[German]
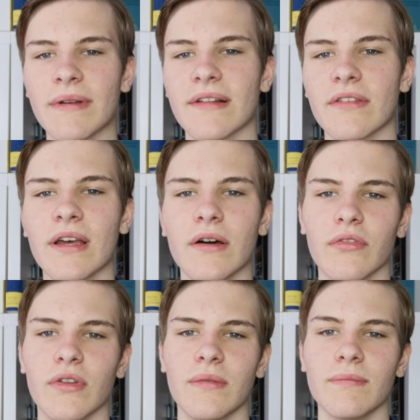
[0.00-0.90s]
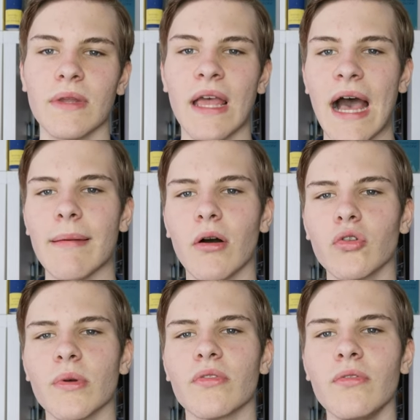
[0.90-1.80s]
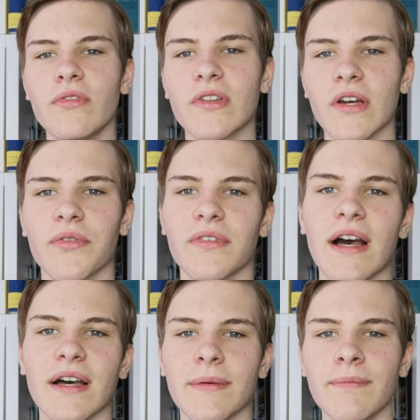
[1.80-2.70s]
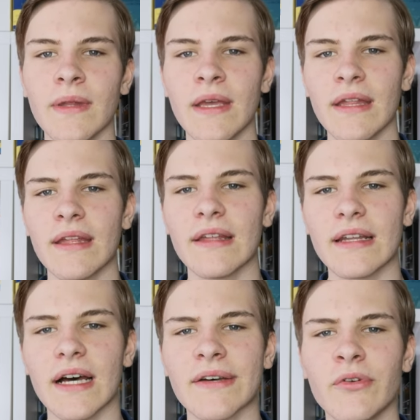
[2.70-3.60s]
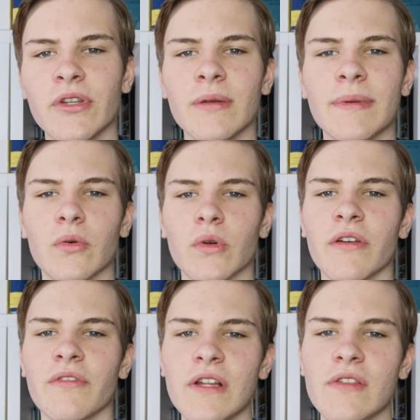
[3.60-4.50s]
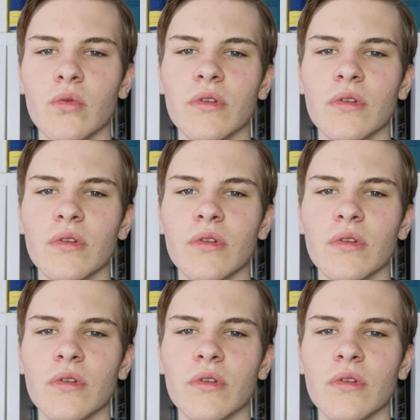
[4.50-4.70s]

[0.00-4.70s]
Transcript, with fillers: man das also herausfinden. Aber auch nur bis 50.000 Jahre, denn danach wird die Methode viel zu